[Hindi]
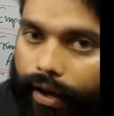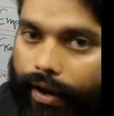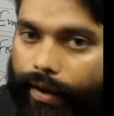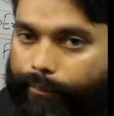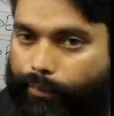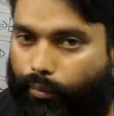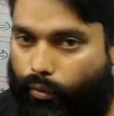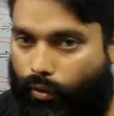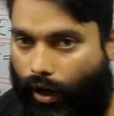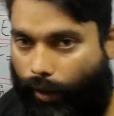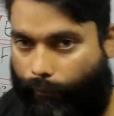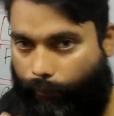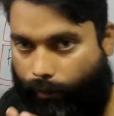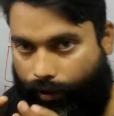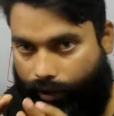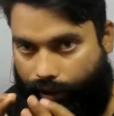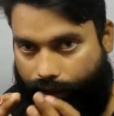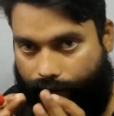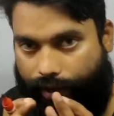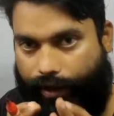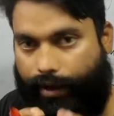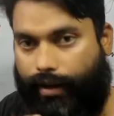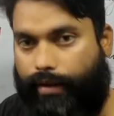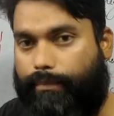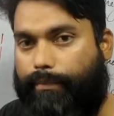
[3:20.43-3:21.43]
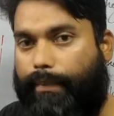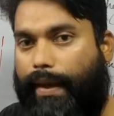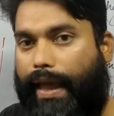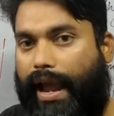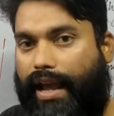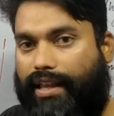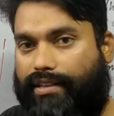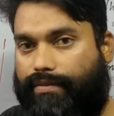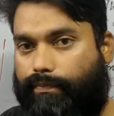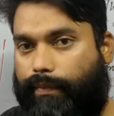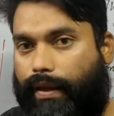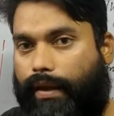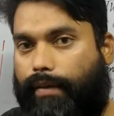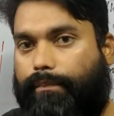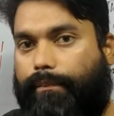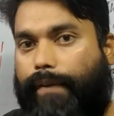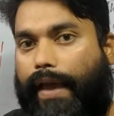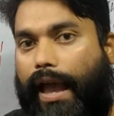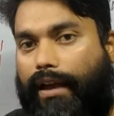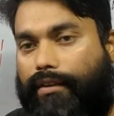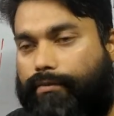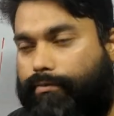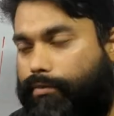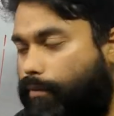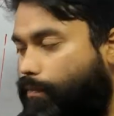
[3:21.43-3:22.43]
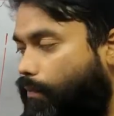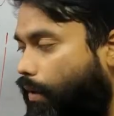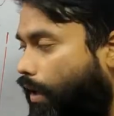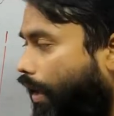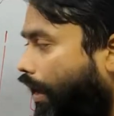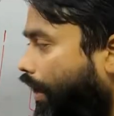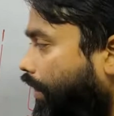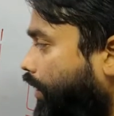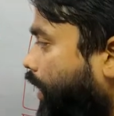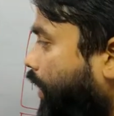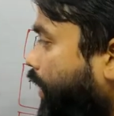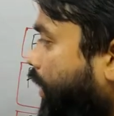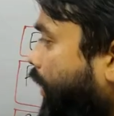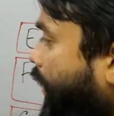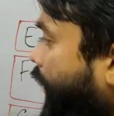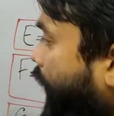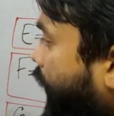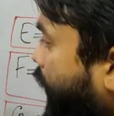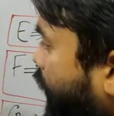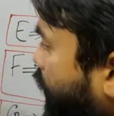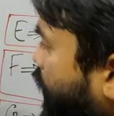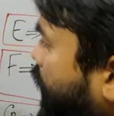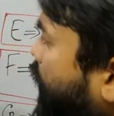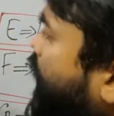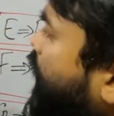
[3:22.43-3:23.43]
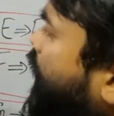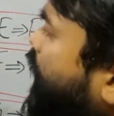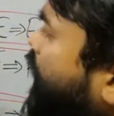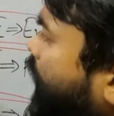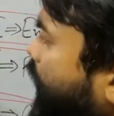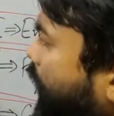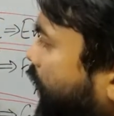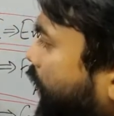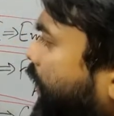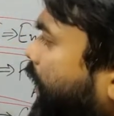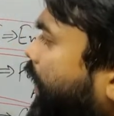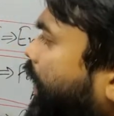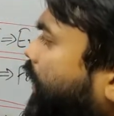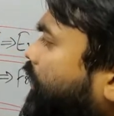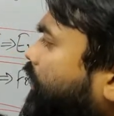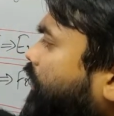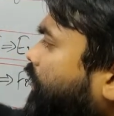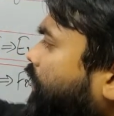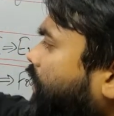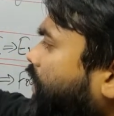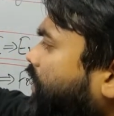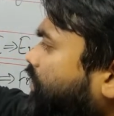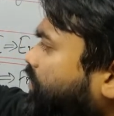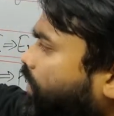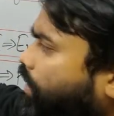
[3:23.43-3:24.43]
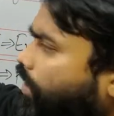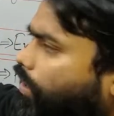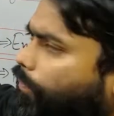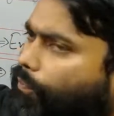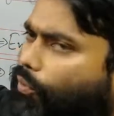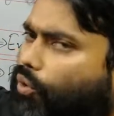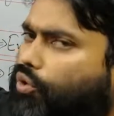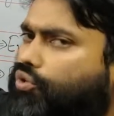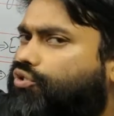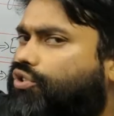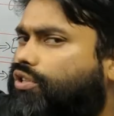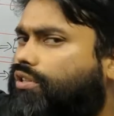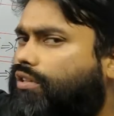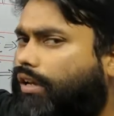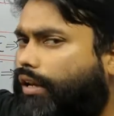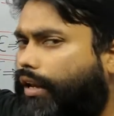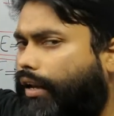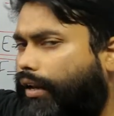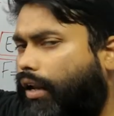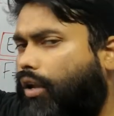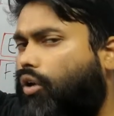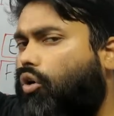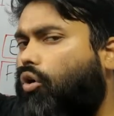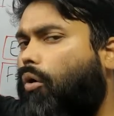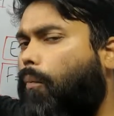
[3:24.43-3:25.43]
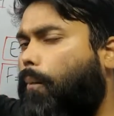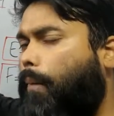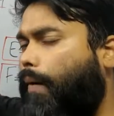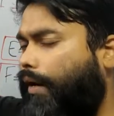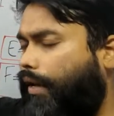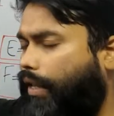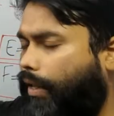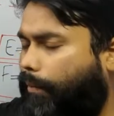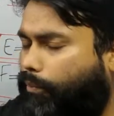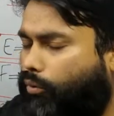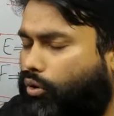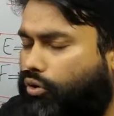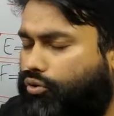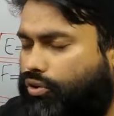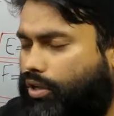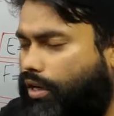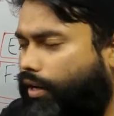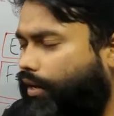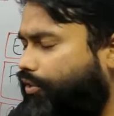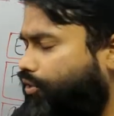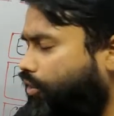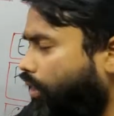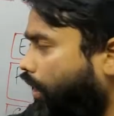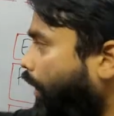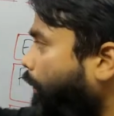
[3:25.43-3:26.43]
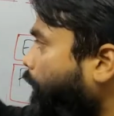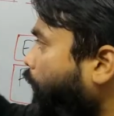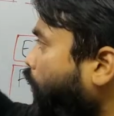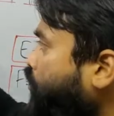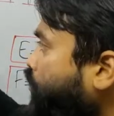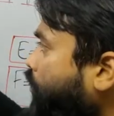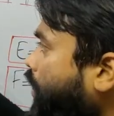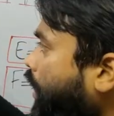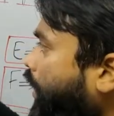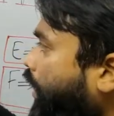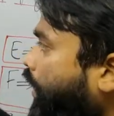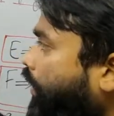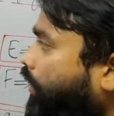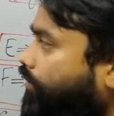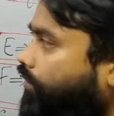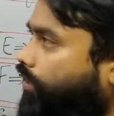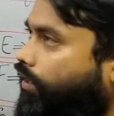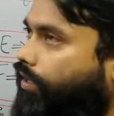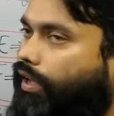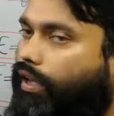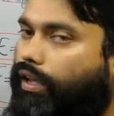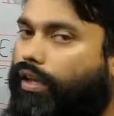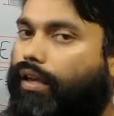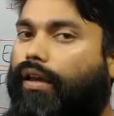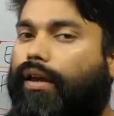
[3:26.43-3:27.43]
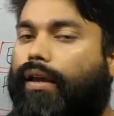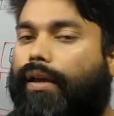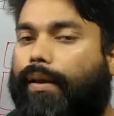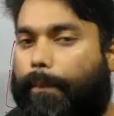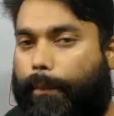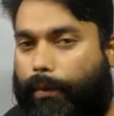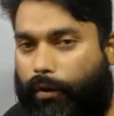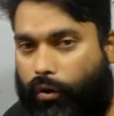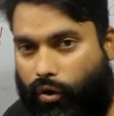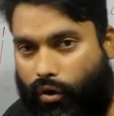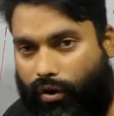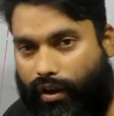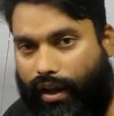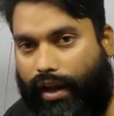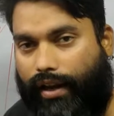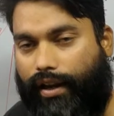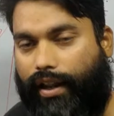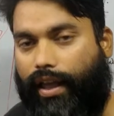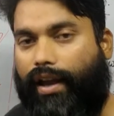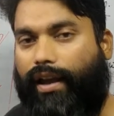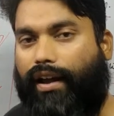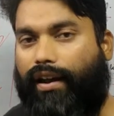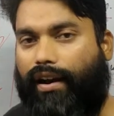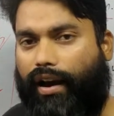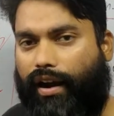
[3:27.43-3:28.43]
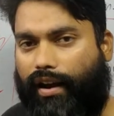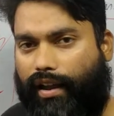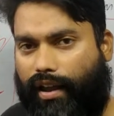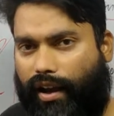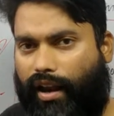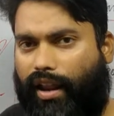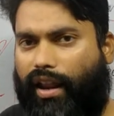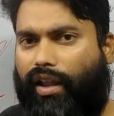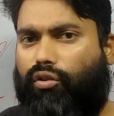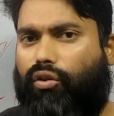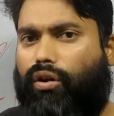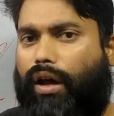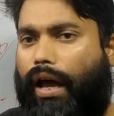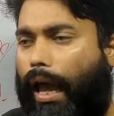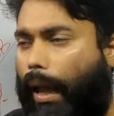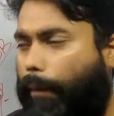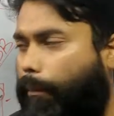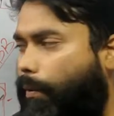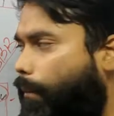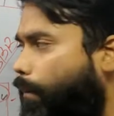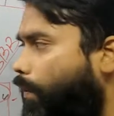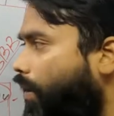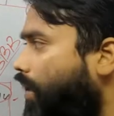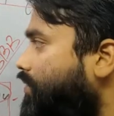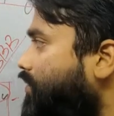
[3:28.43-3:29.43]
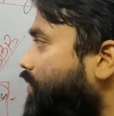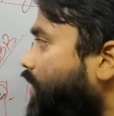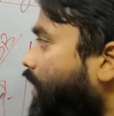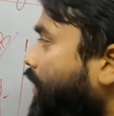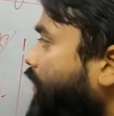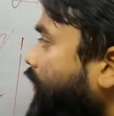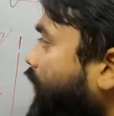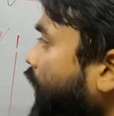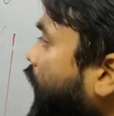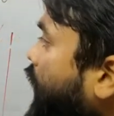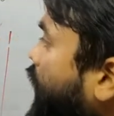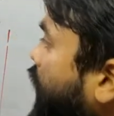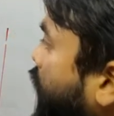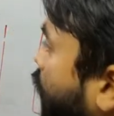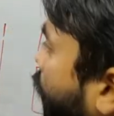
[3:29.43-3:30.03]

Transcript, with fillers: अपॉइंटमेंट करेगा बैंक्स में बैंक्स में बहालिया करेगा अगेन नीचे के पोस्ट के लिए नहीं ऊपर के पोस्ट के लिए नीचे के पोस्ट के लिए जैसे कि पीओ के लिए कलर के लिए तो आईबीपीएस करता ही